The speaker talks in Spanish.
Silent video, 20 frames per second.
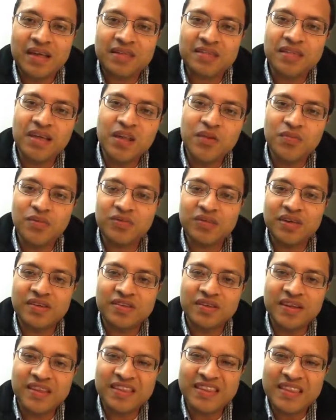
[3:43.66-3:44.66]
Tenemos que
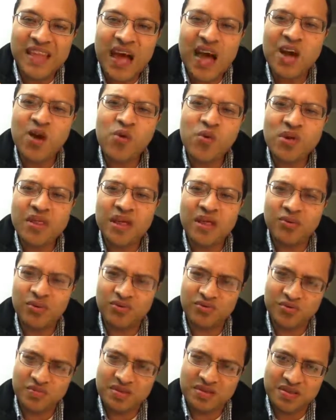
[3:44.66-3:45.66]
ser tan
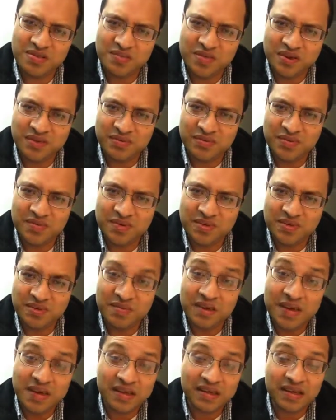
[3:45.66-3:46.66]
cuidadosos, mis hermanos y mis
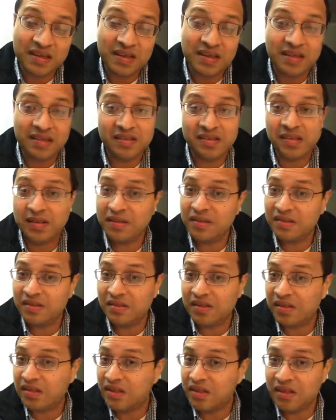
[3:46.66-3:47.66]
hermanas, de aquellas que están,
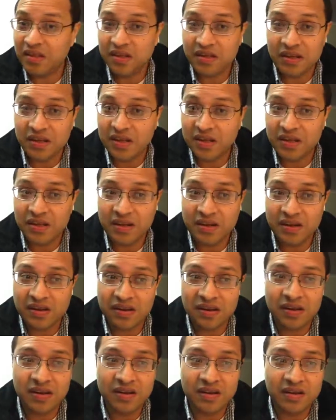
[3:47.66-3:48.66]
tienen
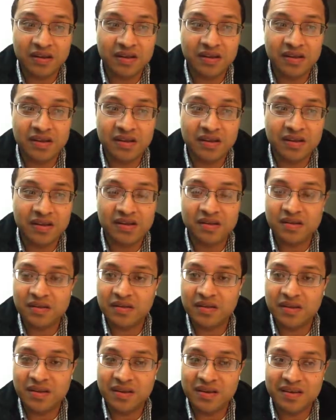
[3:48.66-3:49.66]
el, el,
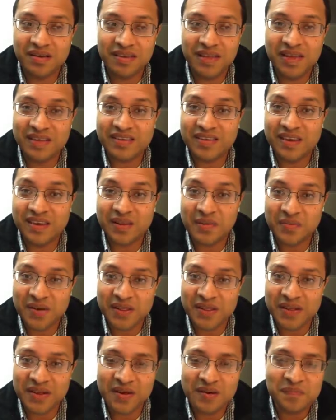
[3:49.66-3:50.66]
el, el quehacer de
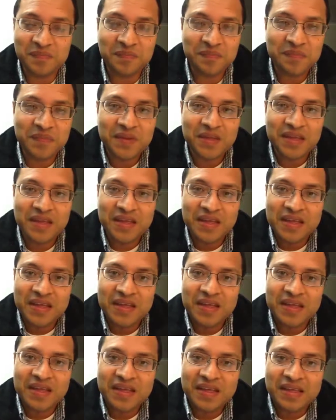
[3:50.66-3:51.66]
predicar.
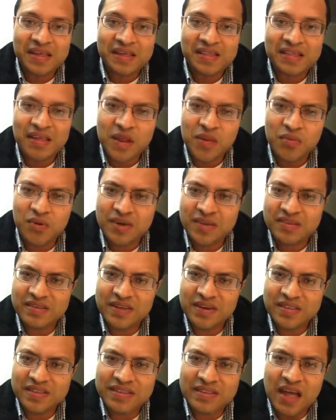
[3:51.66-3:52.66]
Tenemos que
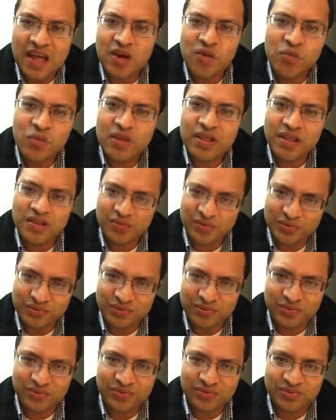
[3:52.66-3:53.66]
ser tan
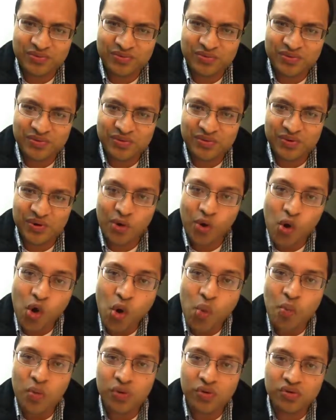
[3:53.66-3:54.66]
cuidadosos
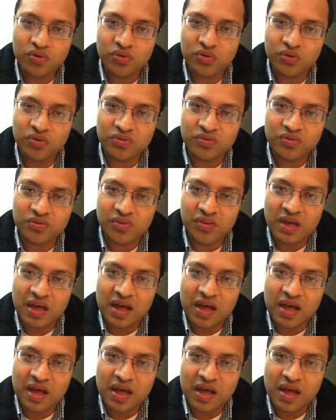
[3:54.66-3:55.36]
como nosotros